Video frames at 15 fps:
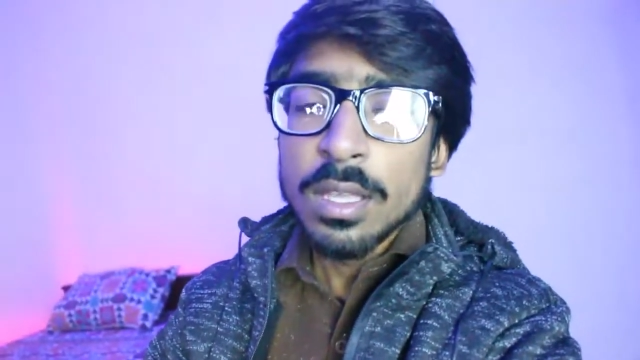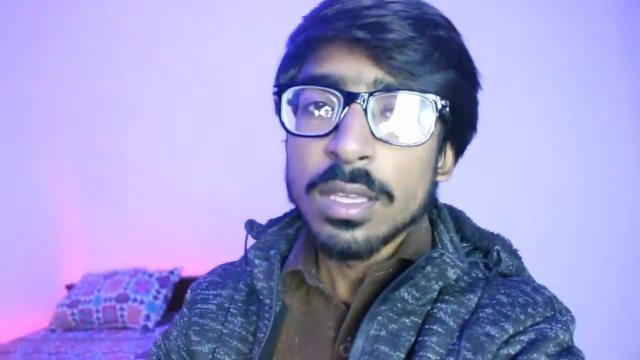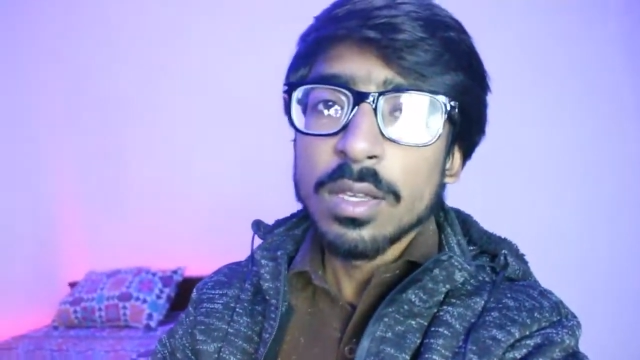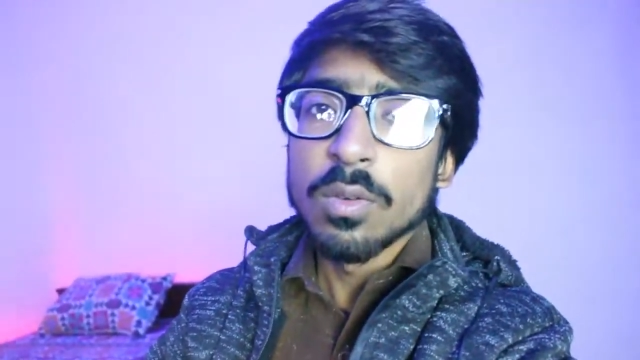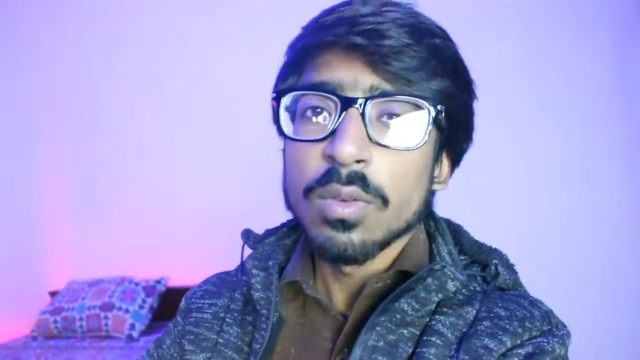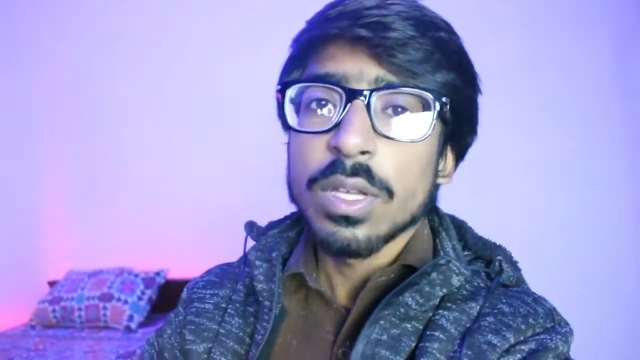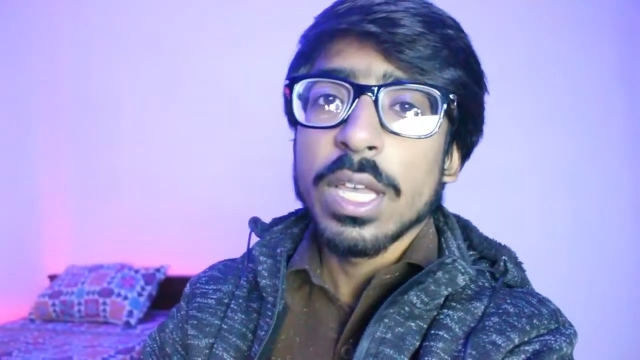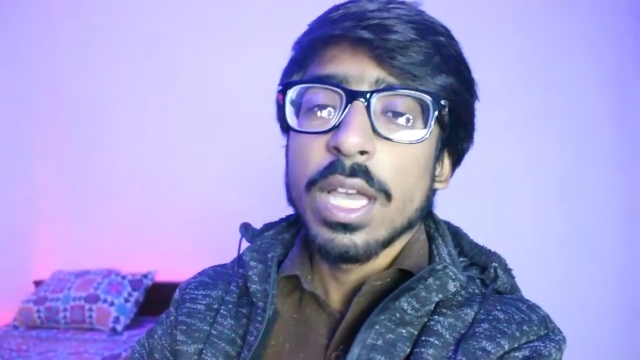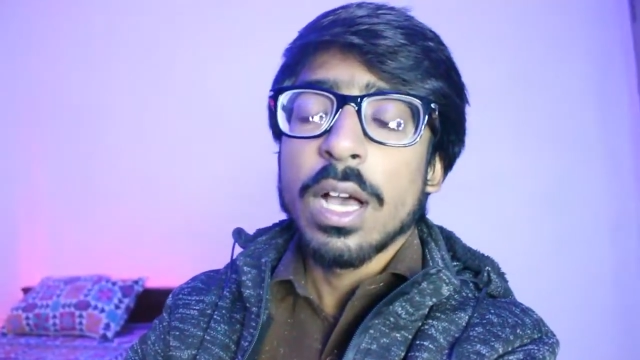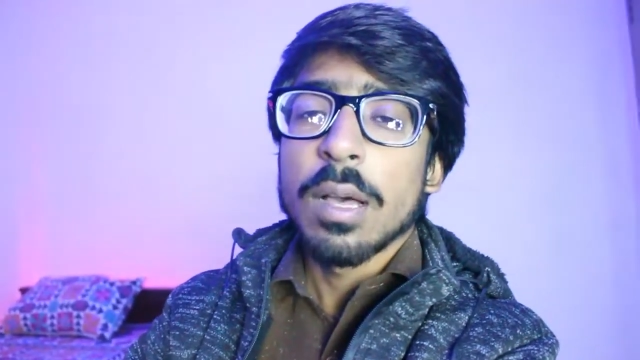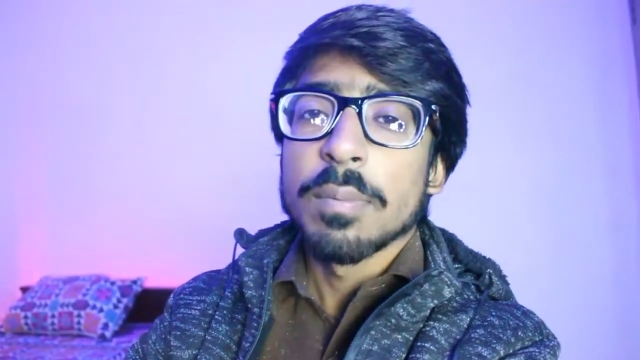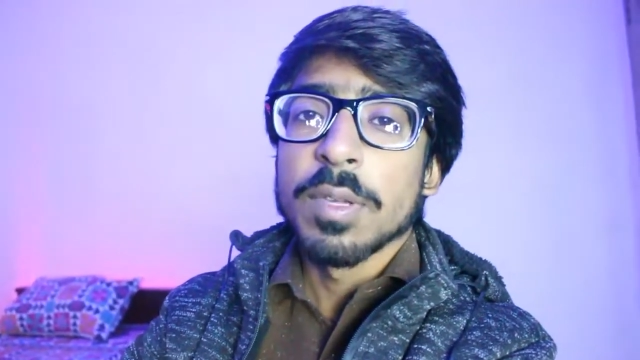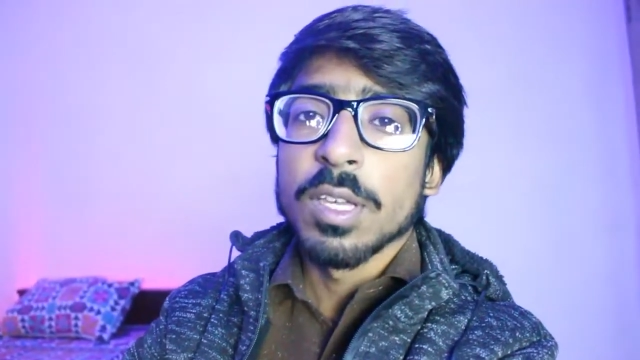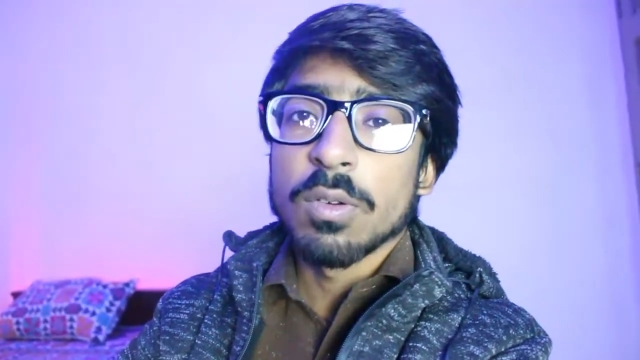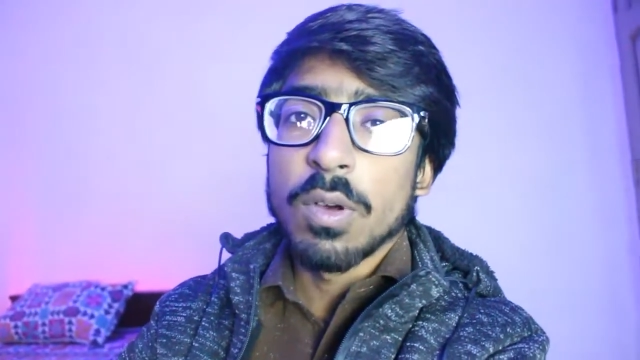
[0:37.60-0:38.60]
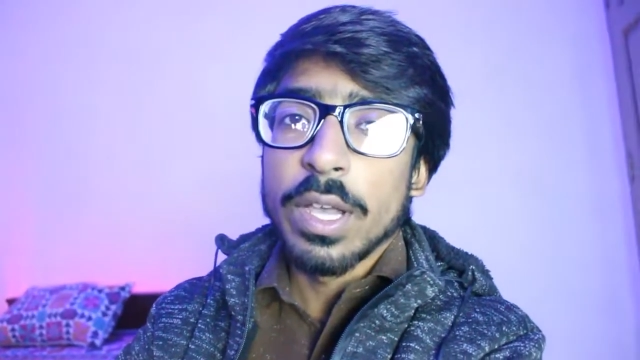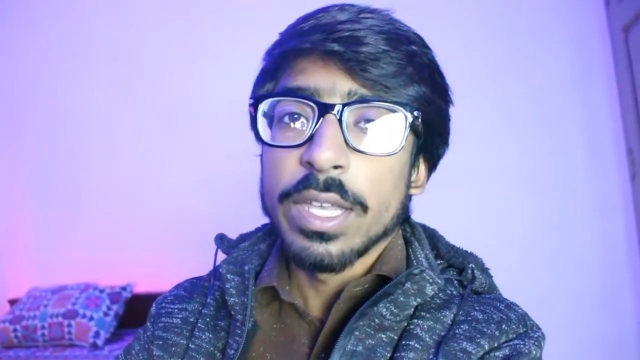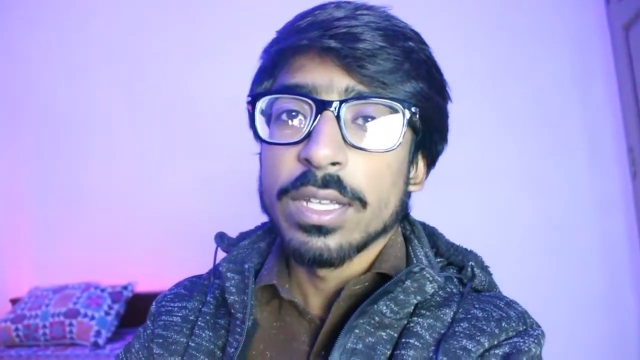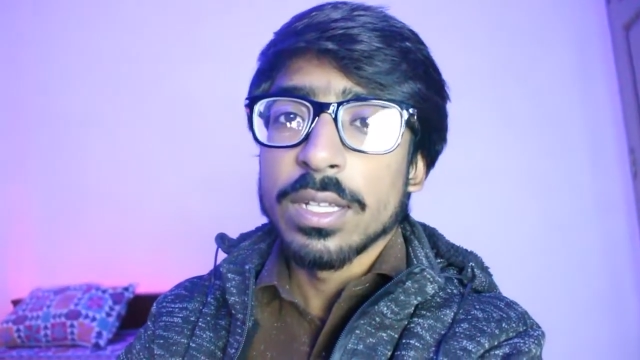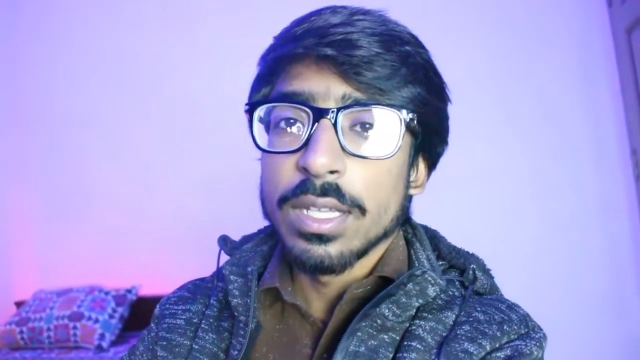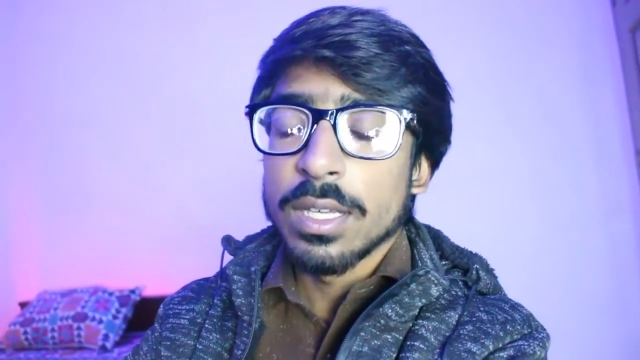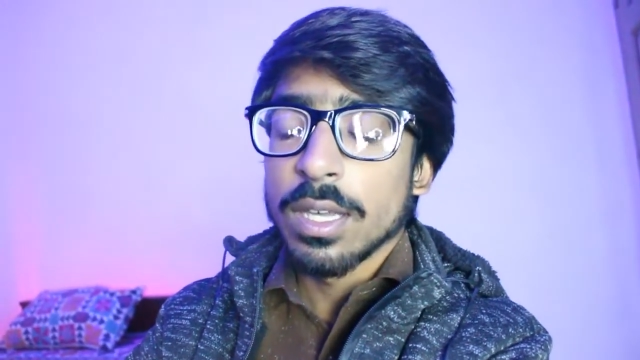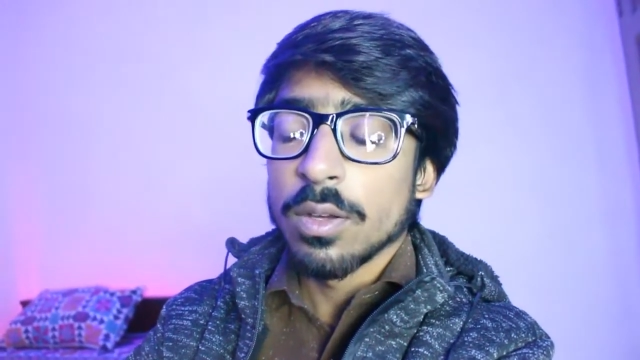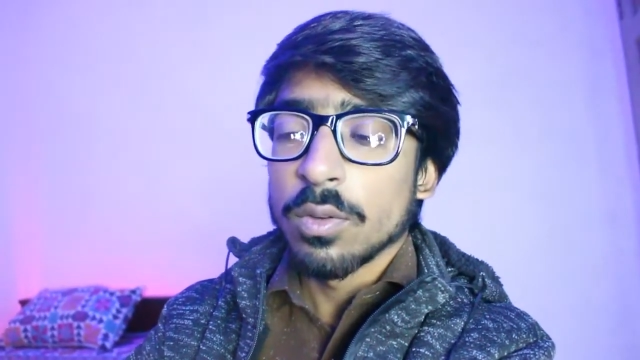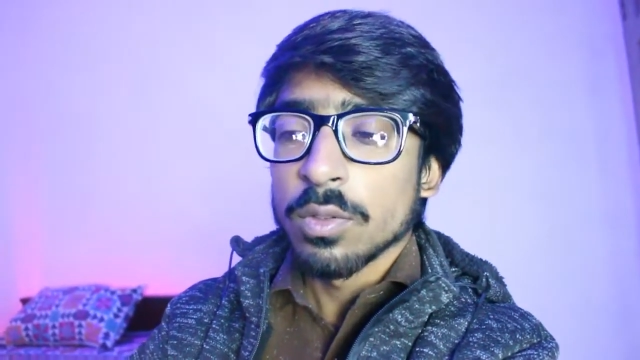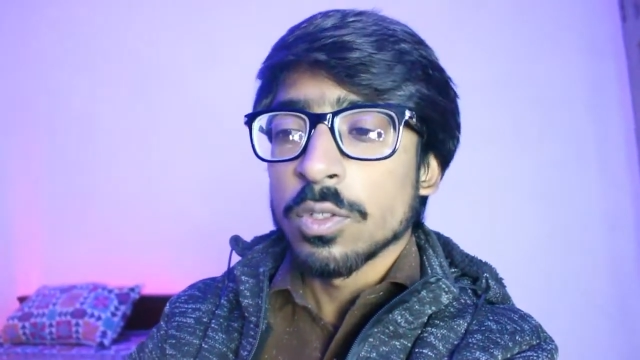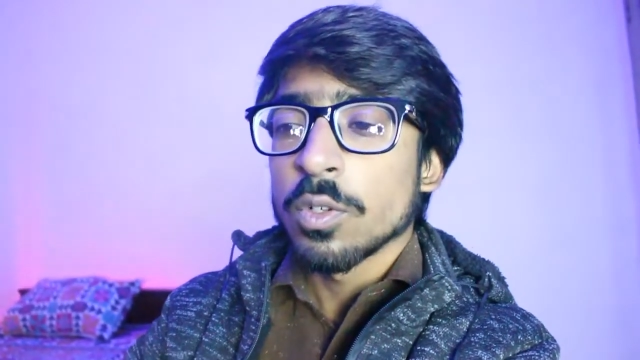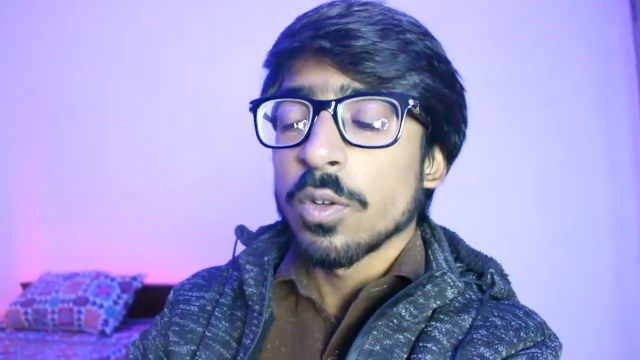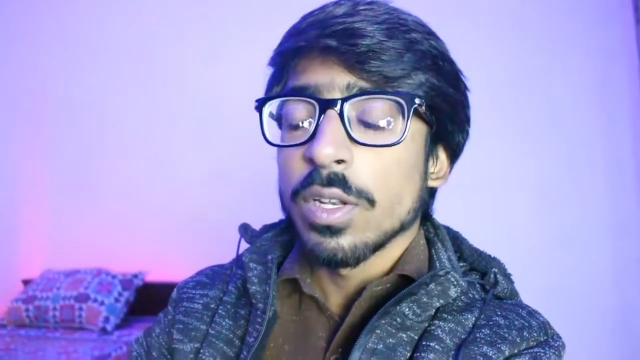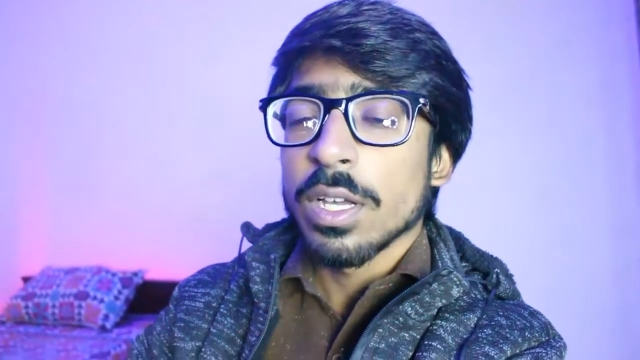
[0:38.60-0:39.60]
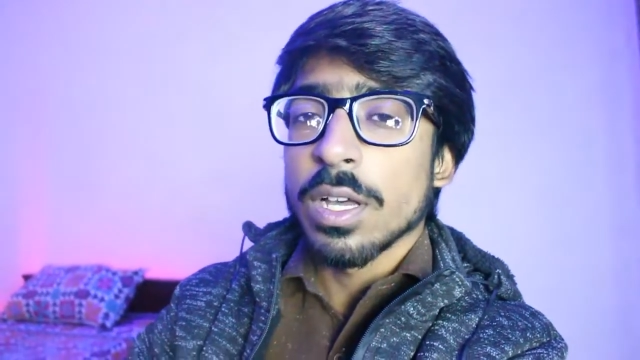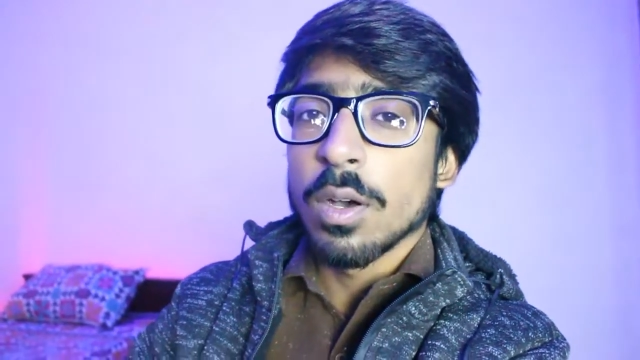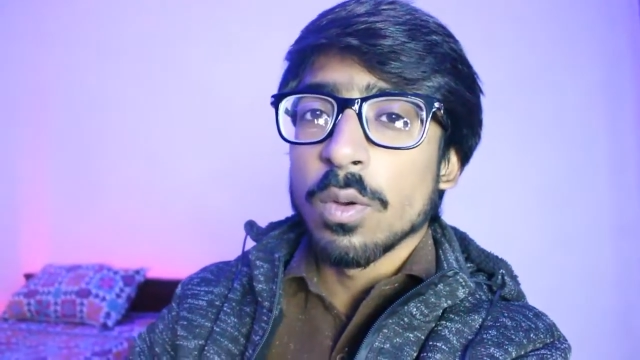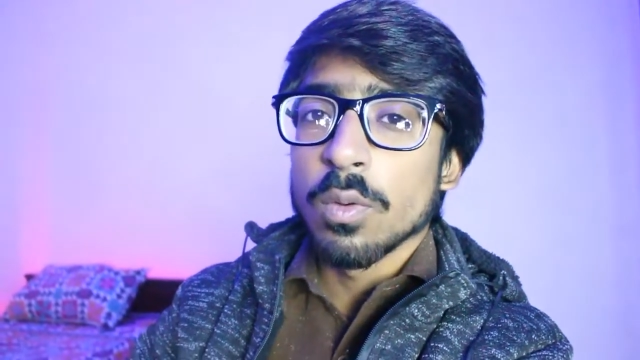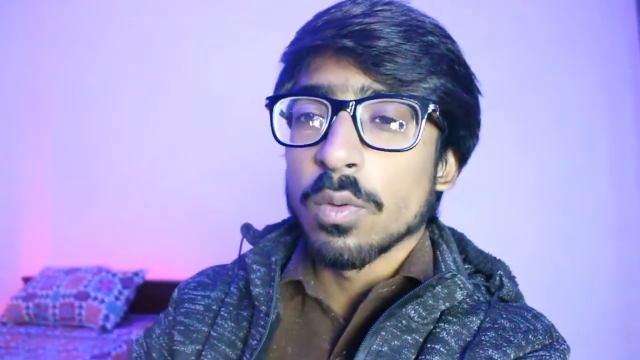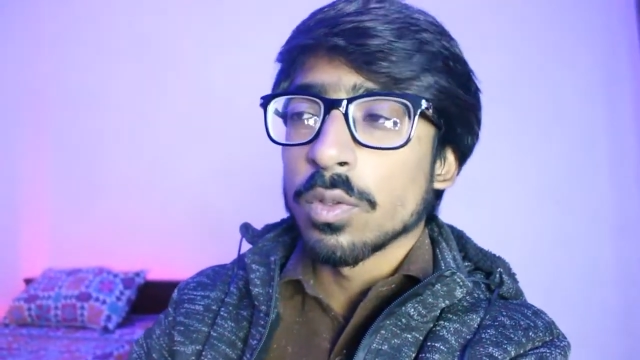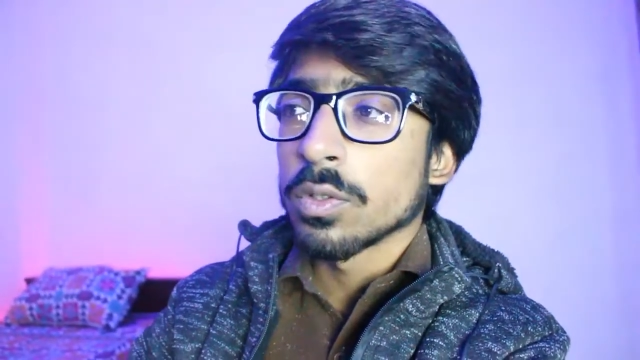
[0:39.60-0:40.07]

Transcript: क्योंकि आपकी ख्वाहिश थी कि उसको दिखाऊं